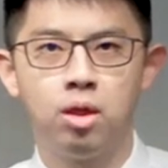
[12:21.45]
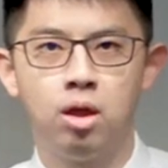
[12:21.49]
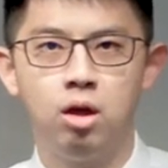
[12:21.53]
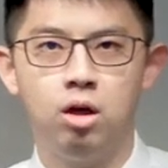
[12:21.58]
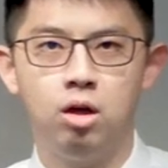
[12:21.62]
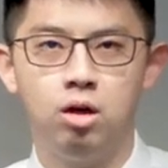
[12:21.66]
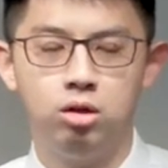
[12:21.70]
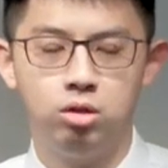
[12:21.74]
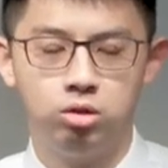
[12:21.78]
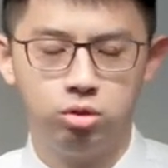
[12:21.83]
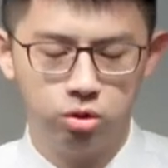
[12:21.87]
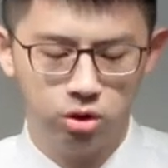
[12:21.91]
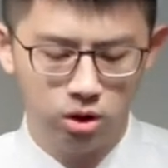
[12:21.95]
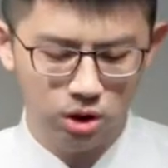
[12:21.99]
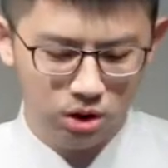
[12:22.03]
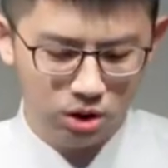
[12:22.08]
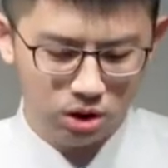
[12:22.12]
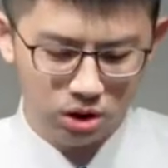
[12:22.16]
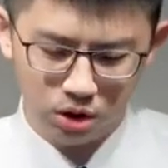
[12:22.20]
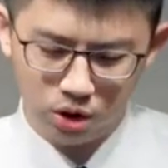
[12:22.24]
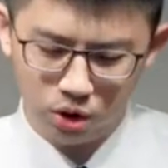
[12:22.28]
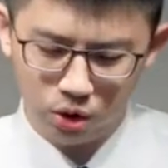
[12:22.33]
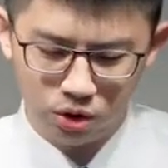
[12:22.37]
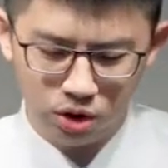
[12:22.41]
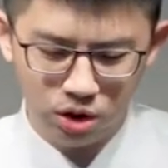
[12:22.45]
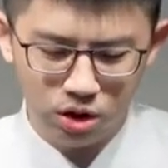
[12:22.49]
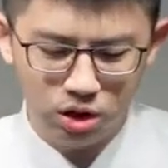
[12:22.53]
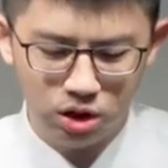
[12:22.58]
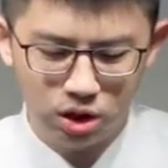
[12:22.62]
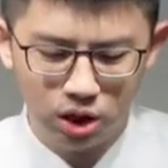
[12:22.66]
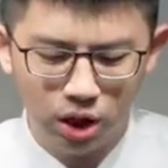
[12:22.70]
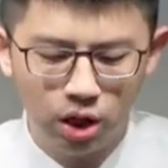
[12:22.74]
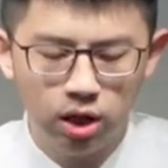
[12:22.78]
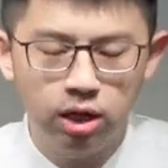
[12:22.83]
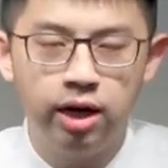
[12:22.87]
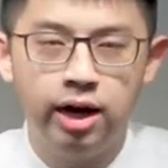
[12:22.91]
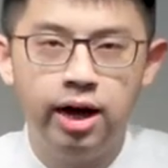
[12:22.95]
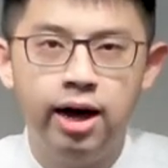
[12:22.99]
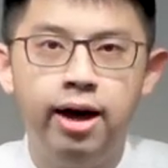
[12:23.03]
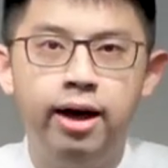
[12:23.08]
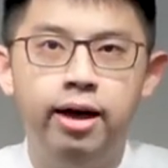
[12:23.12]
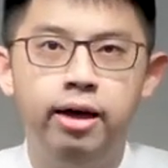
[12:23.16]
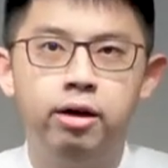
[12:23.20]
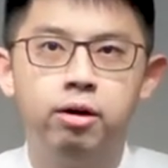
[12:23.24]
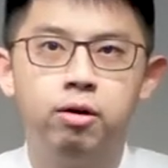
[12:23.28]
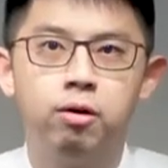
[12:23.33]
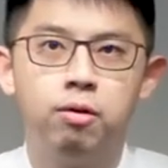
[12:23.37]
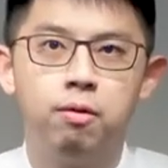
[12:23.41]
啊，所以这都是神的爱
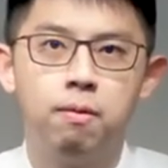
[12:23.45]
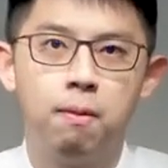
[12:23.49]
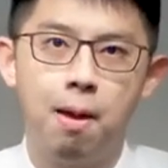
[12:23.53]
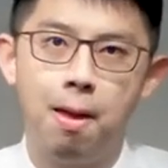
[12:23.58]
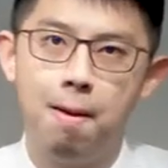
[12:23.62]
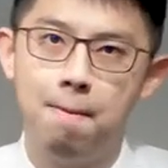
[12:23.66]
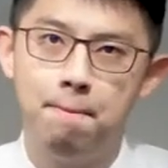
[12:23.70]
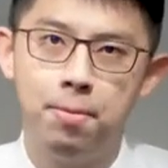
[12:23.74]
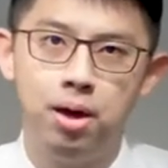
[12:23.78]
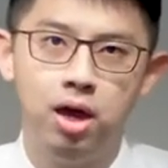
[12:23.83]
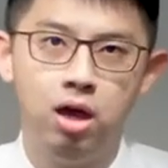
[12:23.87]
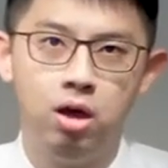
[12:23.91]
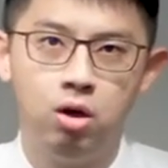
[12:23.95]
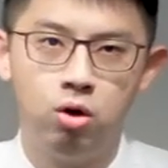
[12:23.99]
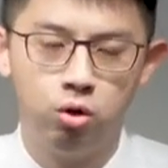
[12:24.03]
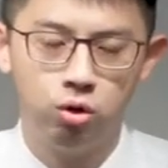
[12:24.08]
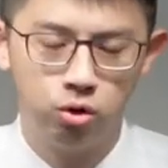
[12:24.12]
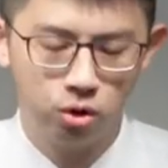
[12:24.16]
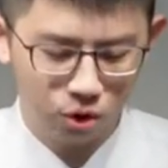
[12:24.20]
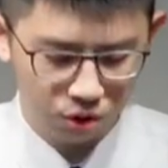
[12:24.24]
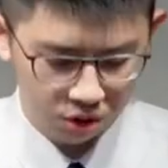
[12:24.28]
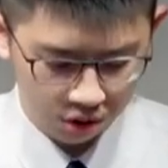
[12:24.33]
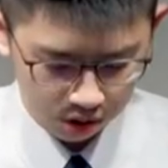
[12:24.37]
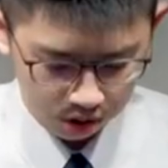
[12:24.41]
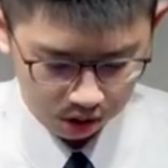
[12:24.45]
哈。背后都是